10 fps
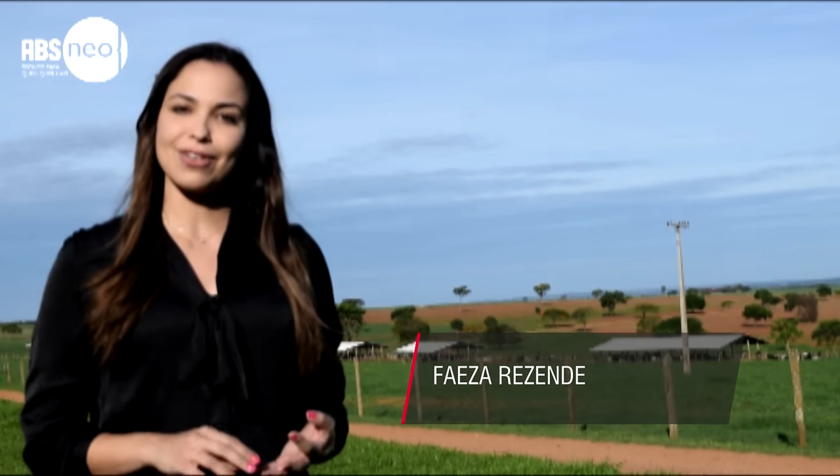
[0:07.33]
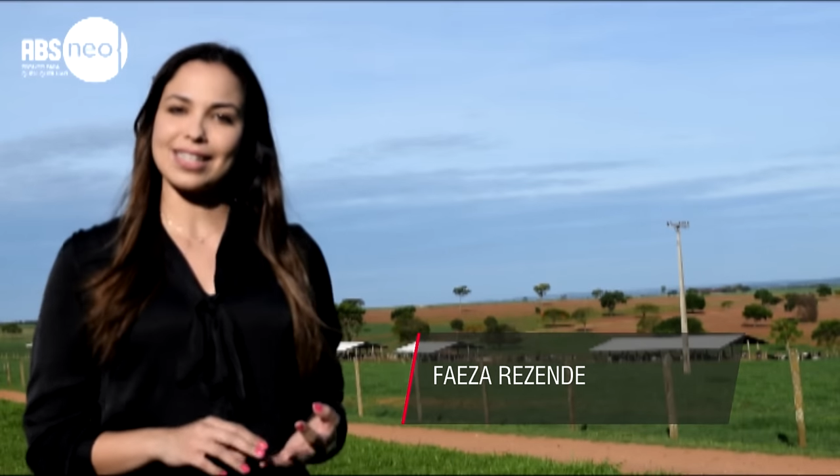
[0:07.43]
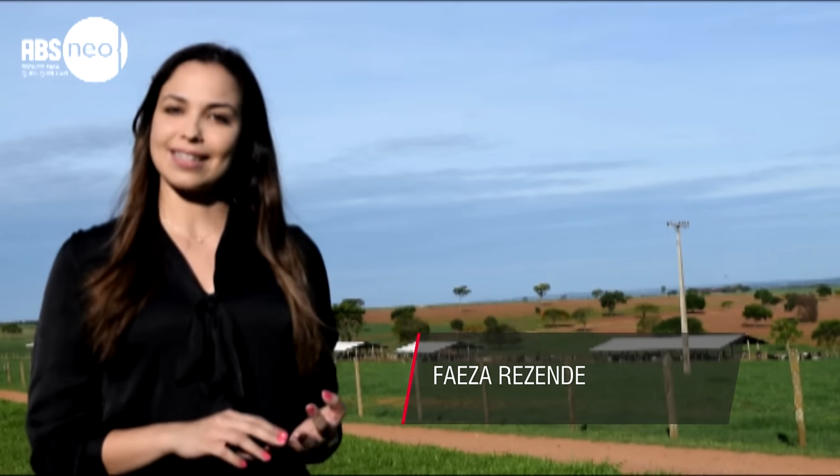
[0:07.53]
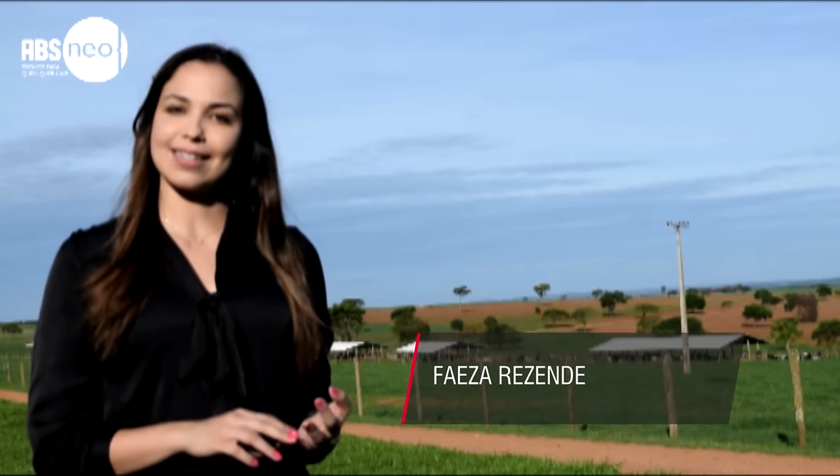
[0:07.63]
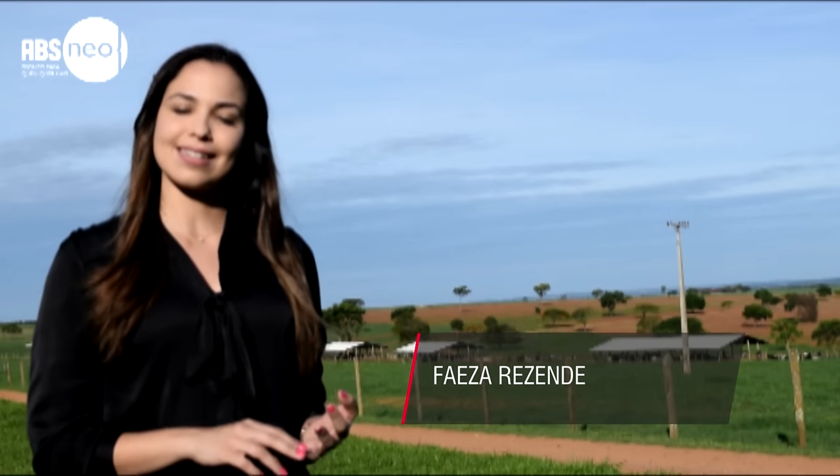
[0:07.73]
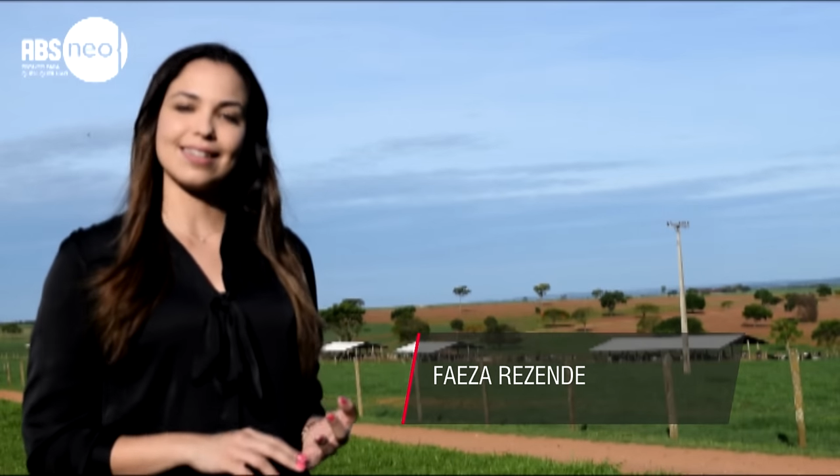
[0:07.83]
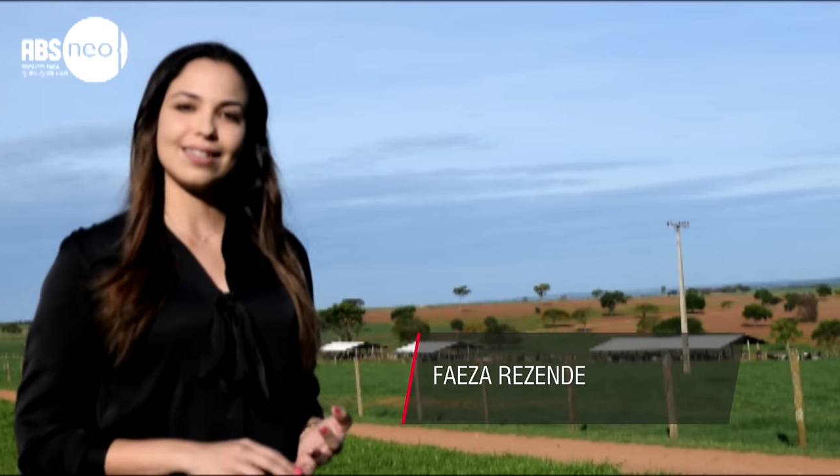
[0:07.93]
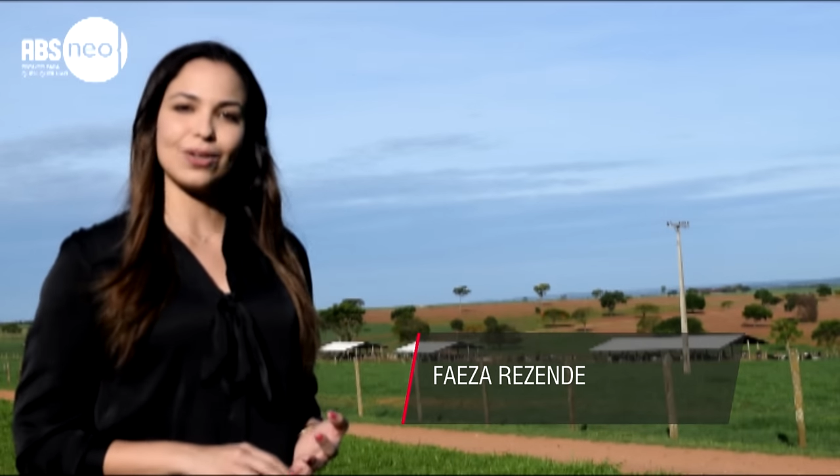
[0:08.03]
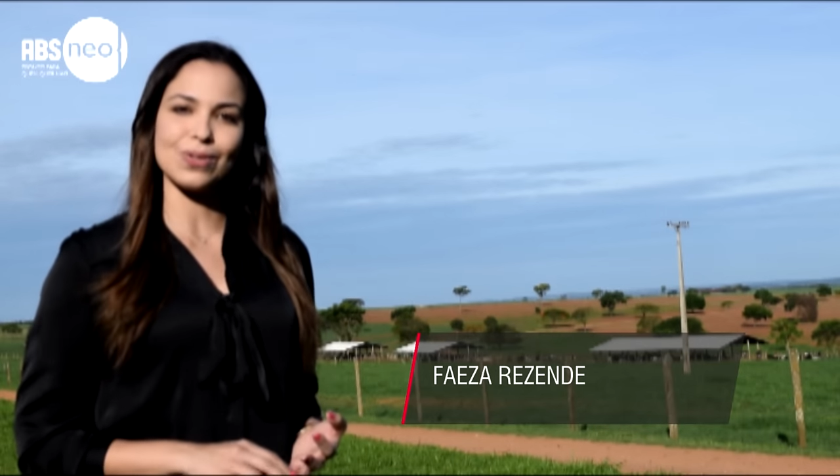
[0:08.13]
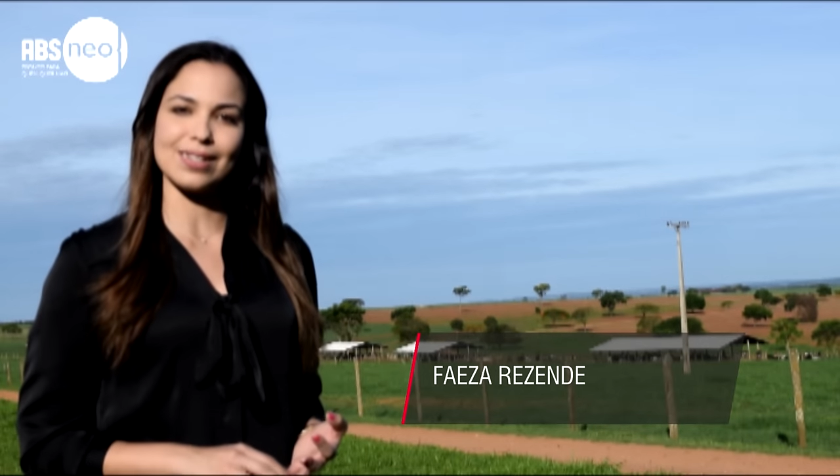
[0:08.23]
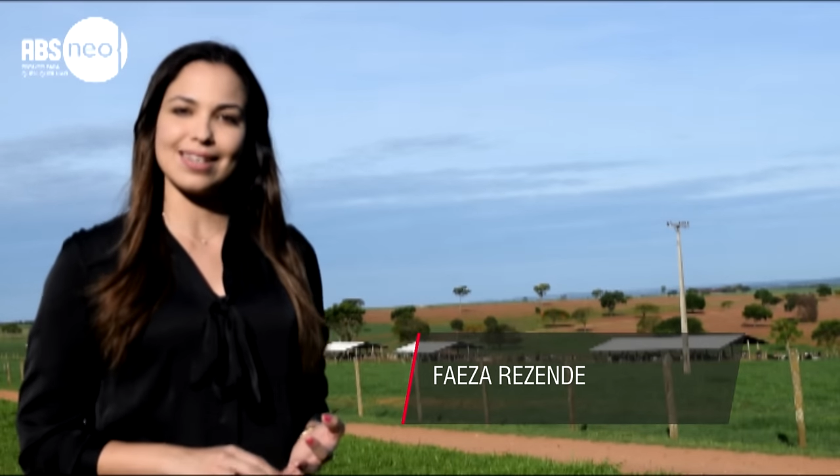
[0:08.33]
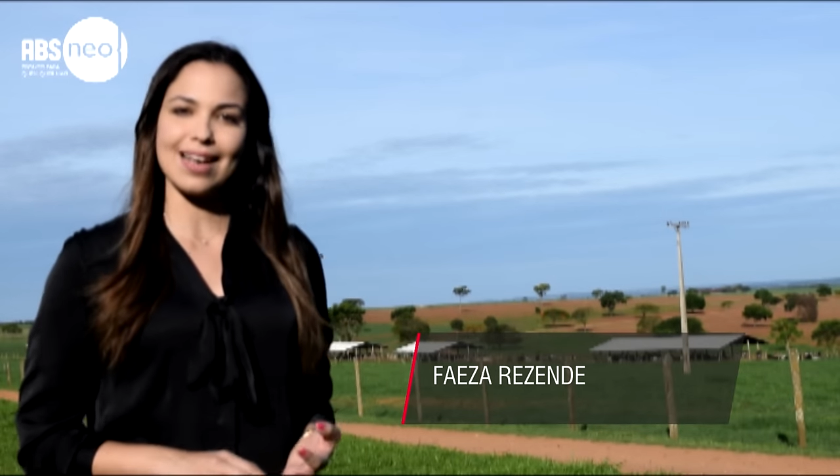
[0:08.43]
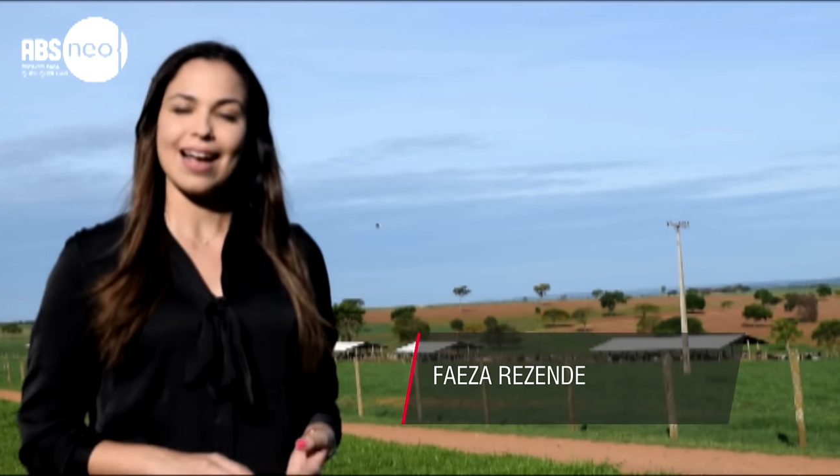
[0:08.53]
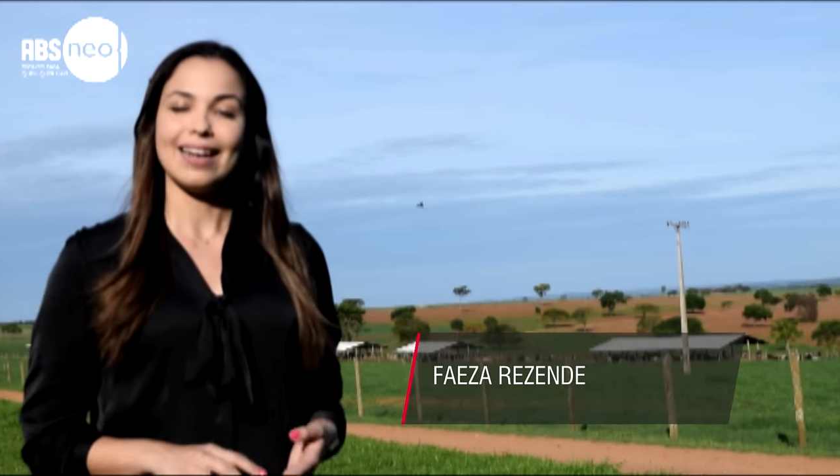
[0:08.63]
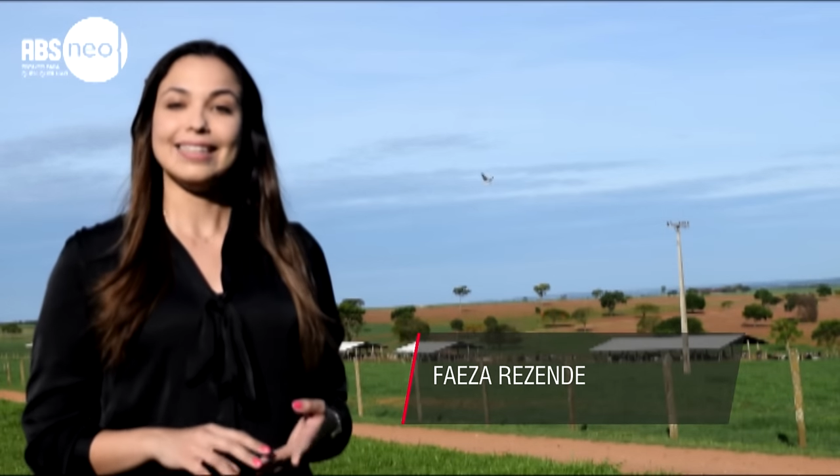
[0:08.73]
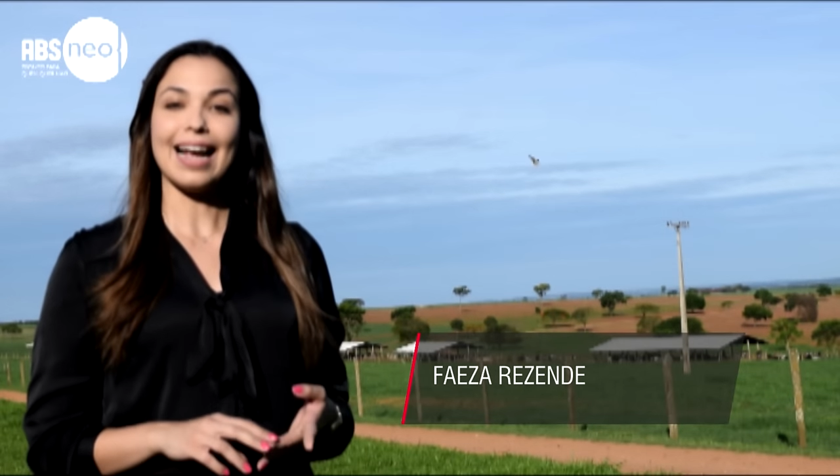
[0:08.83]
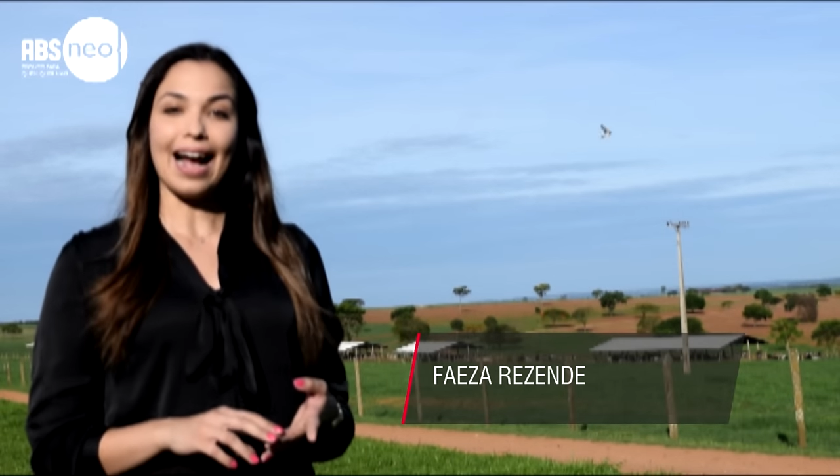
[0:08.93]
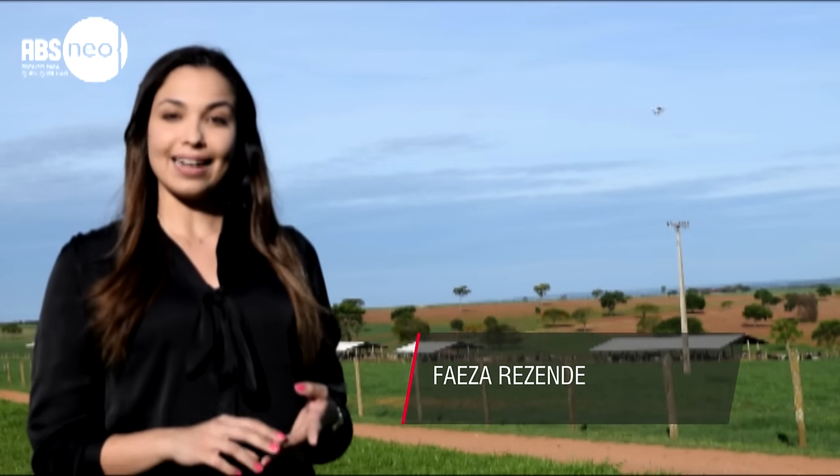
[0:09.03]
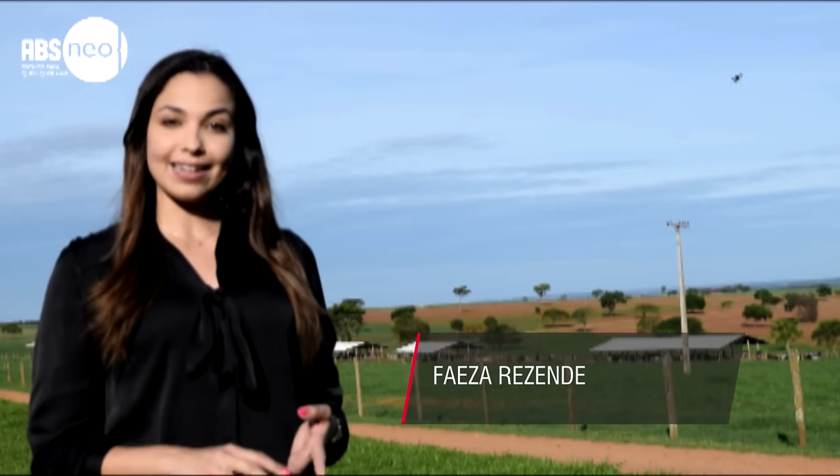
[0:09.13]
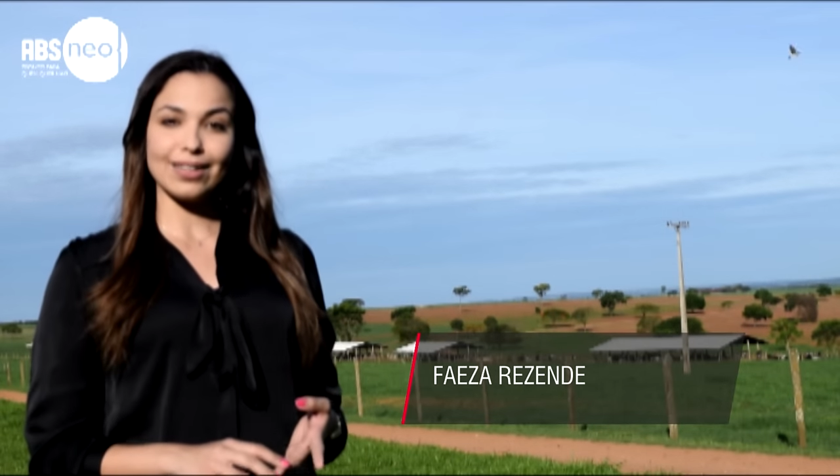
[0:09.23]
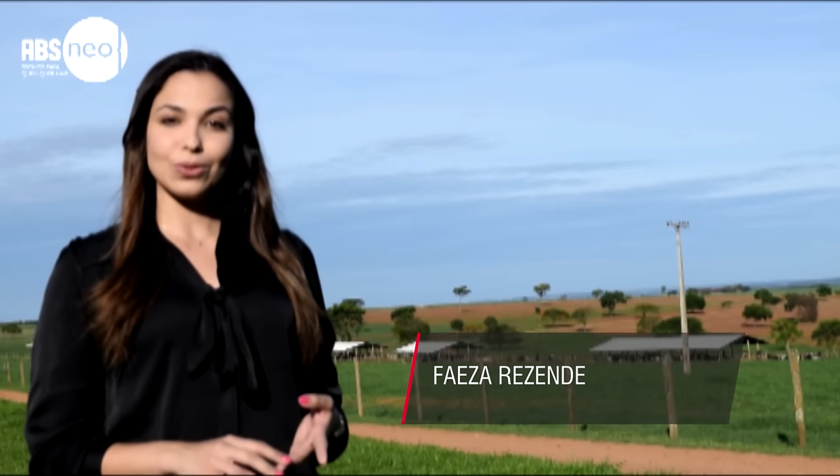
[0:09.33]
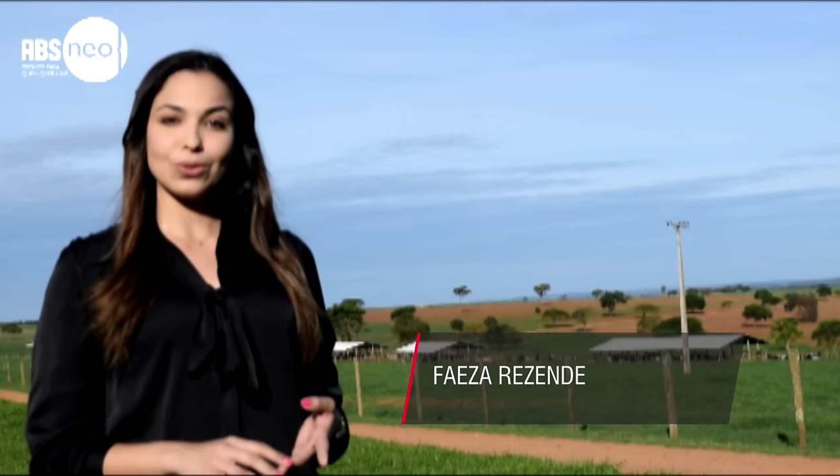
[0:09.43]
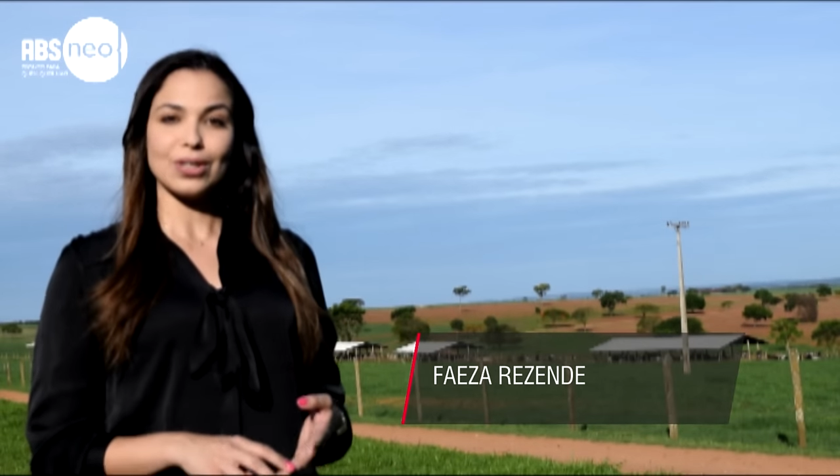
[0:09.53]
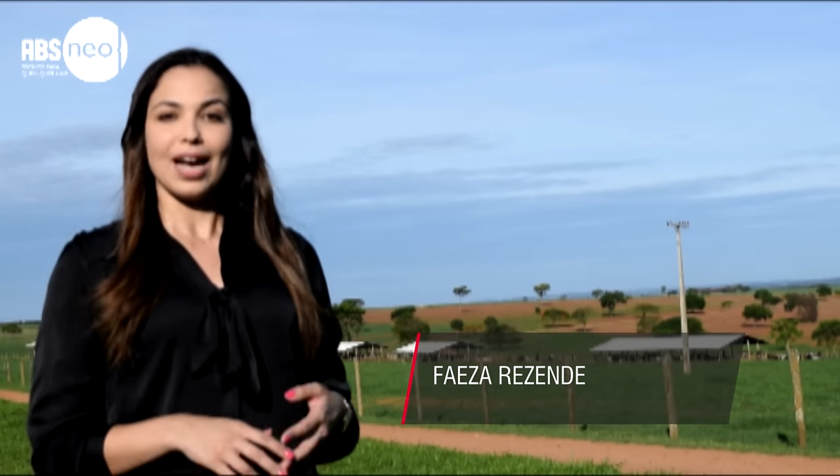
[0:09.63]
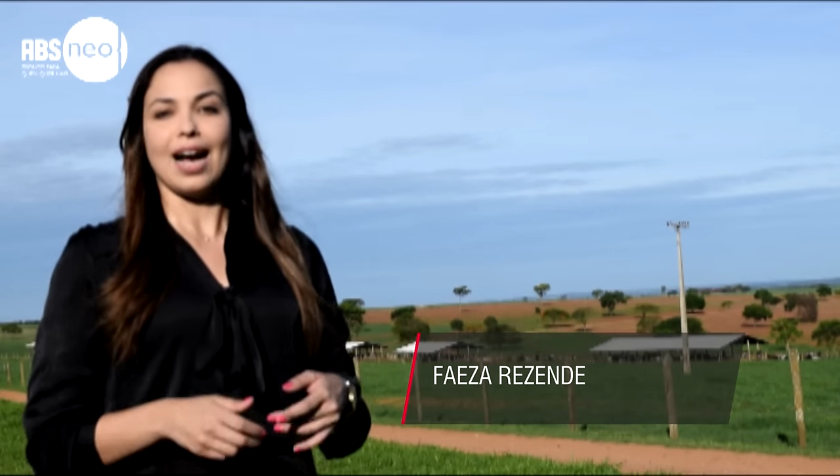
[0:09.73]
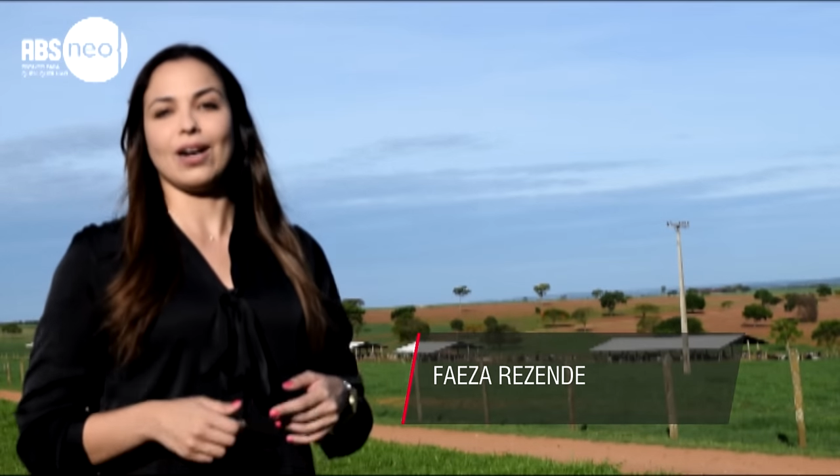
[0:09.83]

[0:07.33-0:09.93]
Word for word: Fazenda Santa Luzia e a Agrindos,